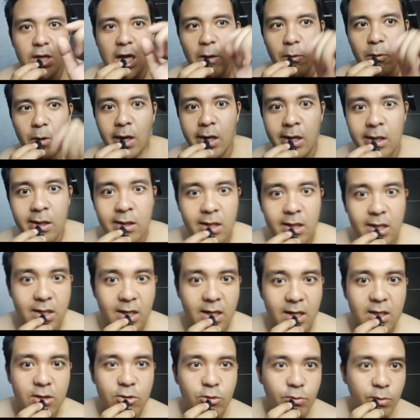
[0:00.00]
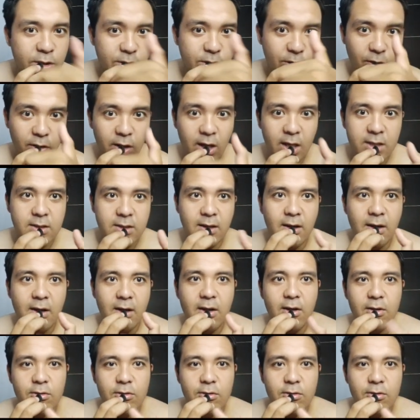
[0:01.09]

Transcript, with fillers: di awakening tiga ya itu masih oke okay sih.